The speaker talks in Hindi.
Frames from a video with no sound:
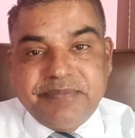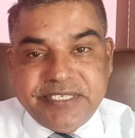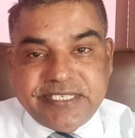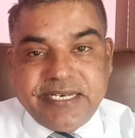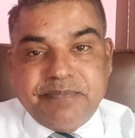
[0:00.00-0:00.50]

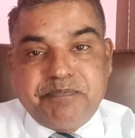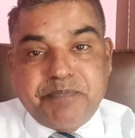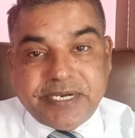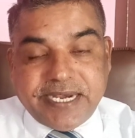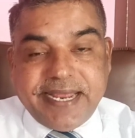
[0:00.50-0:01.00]
कमीशन
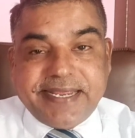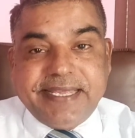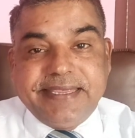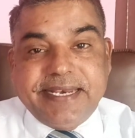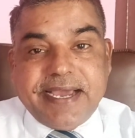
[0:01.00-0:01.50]
पटना के
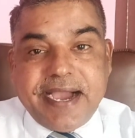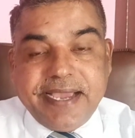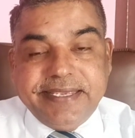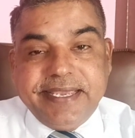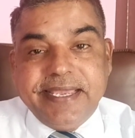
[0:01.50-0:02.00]
अंदर
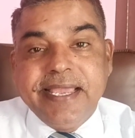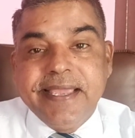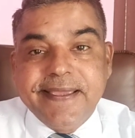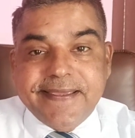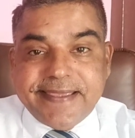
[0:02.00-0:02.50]
आई हैं
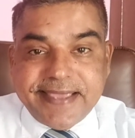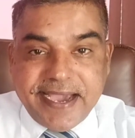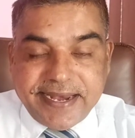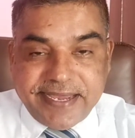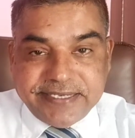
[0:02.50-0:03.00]

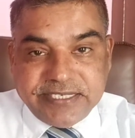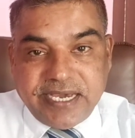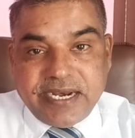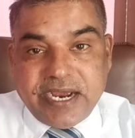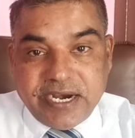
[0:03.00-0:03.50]
ग्यारह
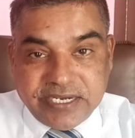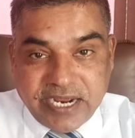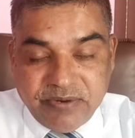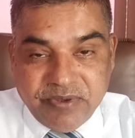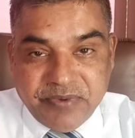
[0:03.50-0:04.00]
हजार
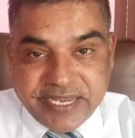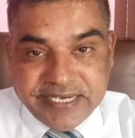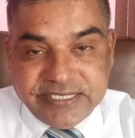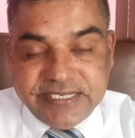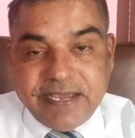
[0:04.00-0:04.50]
अट्ठानवे
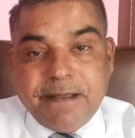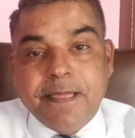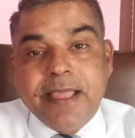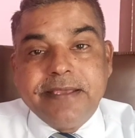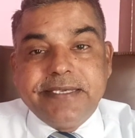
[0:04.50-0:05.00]
वैकेंसियाँ
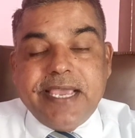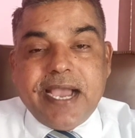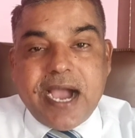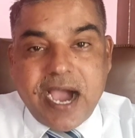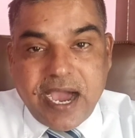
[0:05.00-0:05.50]
ये
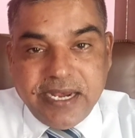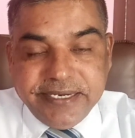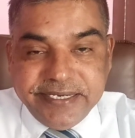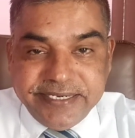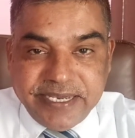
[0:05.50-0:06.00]
ऑल
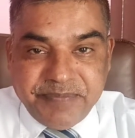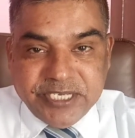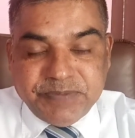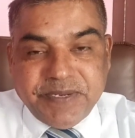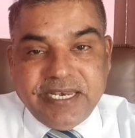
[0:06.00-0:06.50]
इंडिया
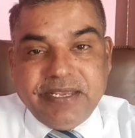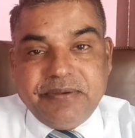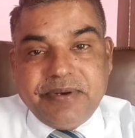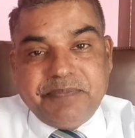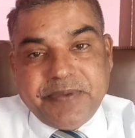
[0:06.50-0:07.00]
बेस पे
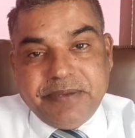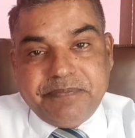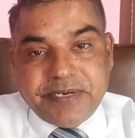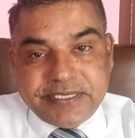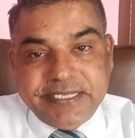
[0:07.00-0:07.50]
लेवल पे
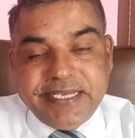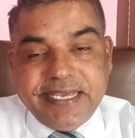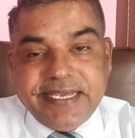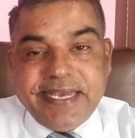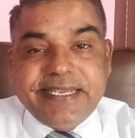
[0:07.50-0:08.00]
भर्ती
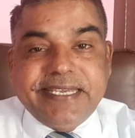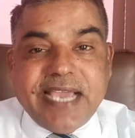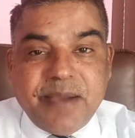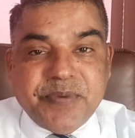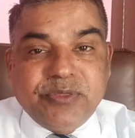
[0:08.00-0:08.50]
है यानी कि
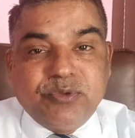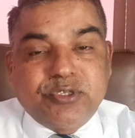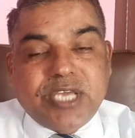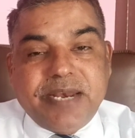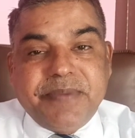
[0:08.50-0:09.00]
आप
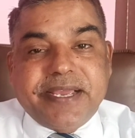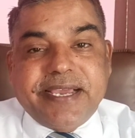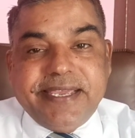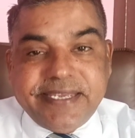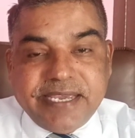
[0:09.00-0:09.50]
हिंदुस्तान में
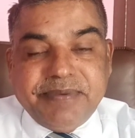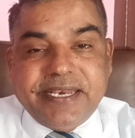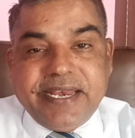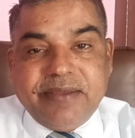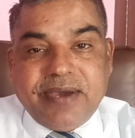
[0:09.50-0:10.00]
कहीं के भी
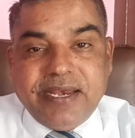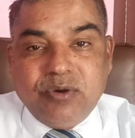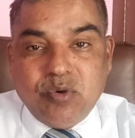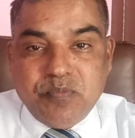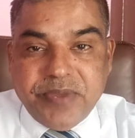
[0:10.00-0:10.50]
रहने वाले
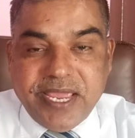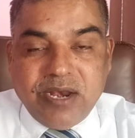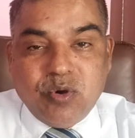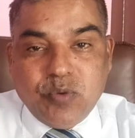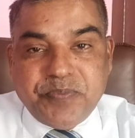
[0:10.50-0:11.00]
हो
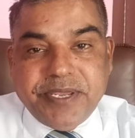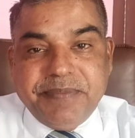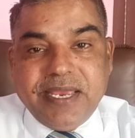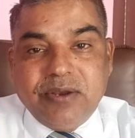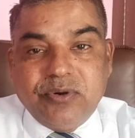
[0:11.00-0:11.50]
मेल हो
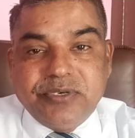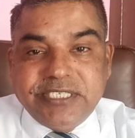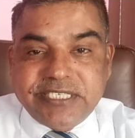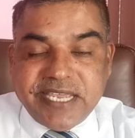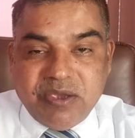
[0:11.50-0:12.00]
फीमेल हो
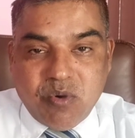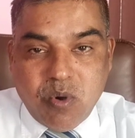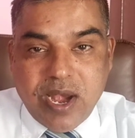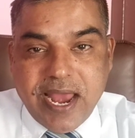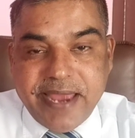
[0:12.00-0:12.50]
इसके
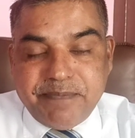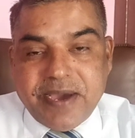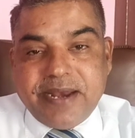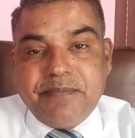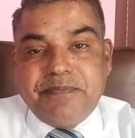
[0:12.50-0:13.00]
ऑनलाइन
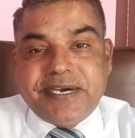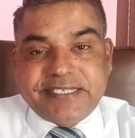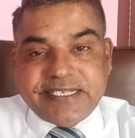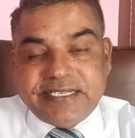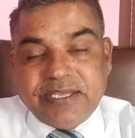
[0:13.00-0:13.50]
फार्म भर
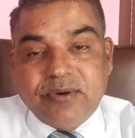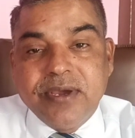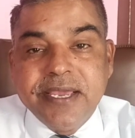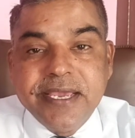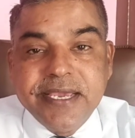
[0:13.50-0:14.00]
सकते हो
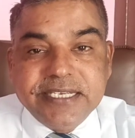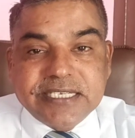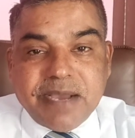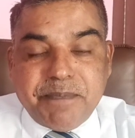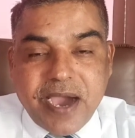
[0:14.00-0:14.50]

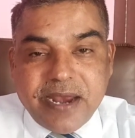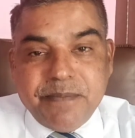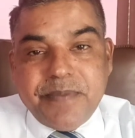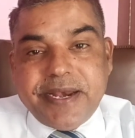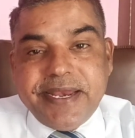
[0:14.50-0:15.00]
इसका
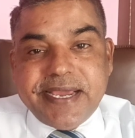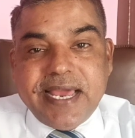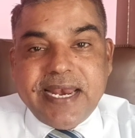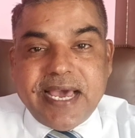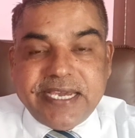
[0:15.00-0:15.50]
फार्म भरने का
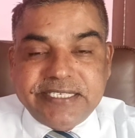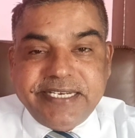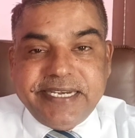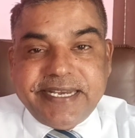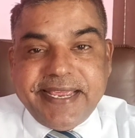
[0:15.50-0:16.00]
लास्ट
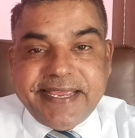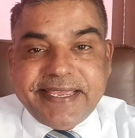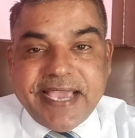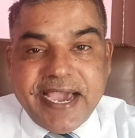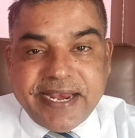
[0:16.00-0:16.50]
डेट है
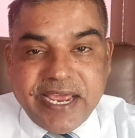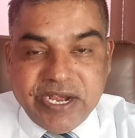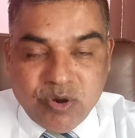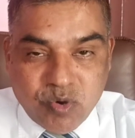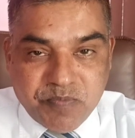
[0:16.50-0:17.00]
11
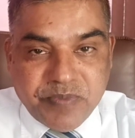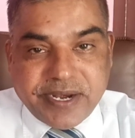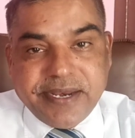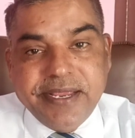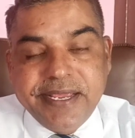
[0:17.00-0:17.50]

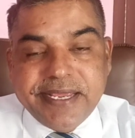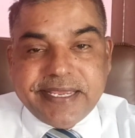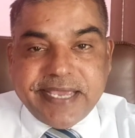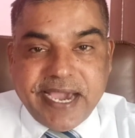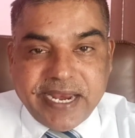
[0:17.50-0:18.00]
नवंबर
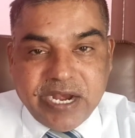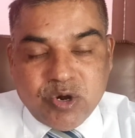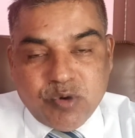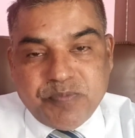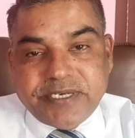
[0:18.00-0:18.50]
11
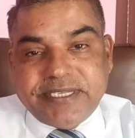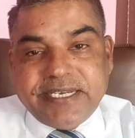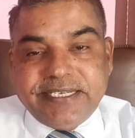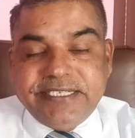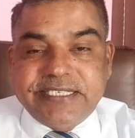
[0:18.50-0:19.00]
नवंबर
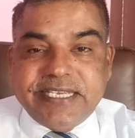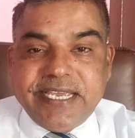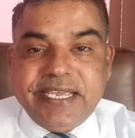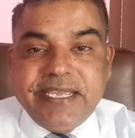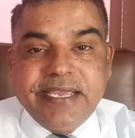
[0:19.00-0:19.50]
तक
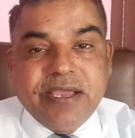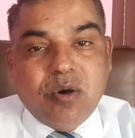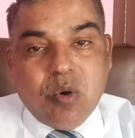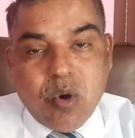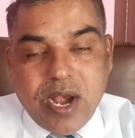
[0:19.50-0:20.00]
इसके
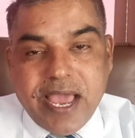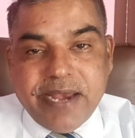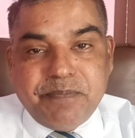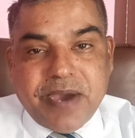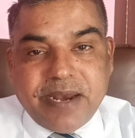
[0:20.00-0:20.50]

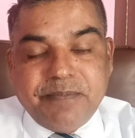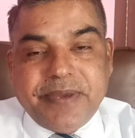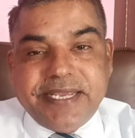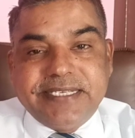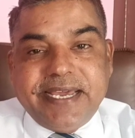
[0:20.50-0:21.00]
ऑनलाइन फार्म
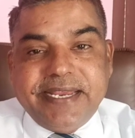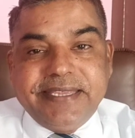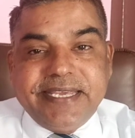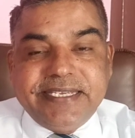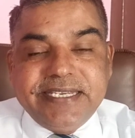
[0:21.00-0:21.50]
भरे जा रहे
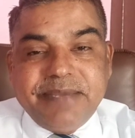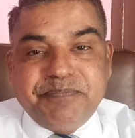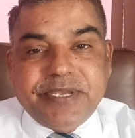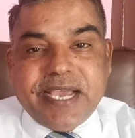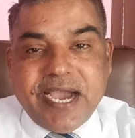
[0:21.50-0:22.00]
हैं देखिए ये
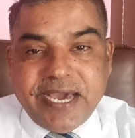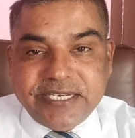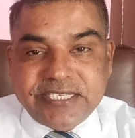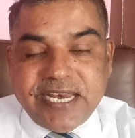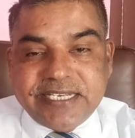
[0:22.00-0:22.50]
बिहार
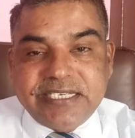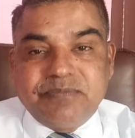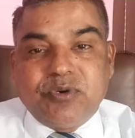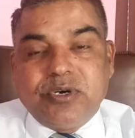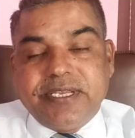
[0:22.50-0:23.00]

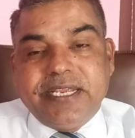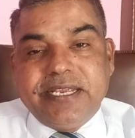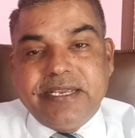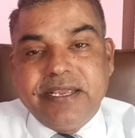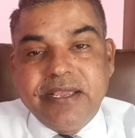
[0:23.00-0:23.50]
सिलेक्शन बोर्ड ने